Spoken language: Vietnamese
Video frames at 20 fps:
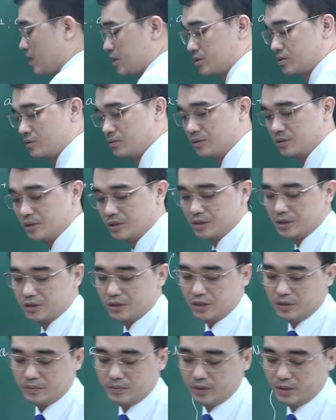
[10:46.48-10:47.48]
của ba số tự nhiên
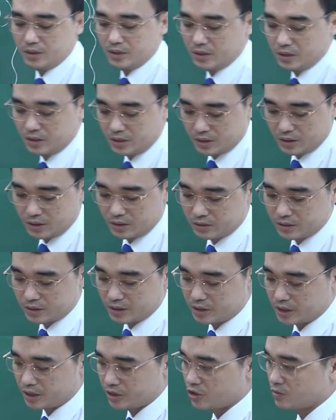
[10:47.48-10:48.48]
liên tiếp thì nó
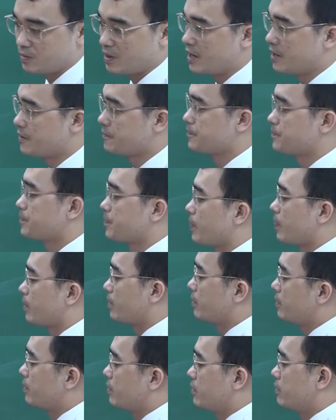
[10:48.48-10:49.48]
sẽ chia cho ba
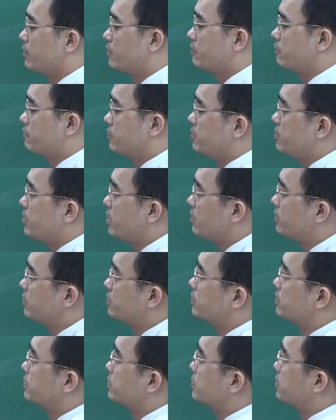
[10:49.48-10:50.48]
tiếp
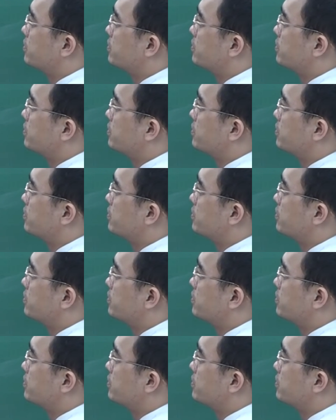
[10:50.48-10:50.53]
theo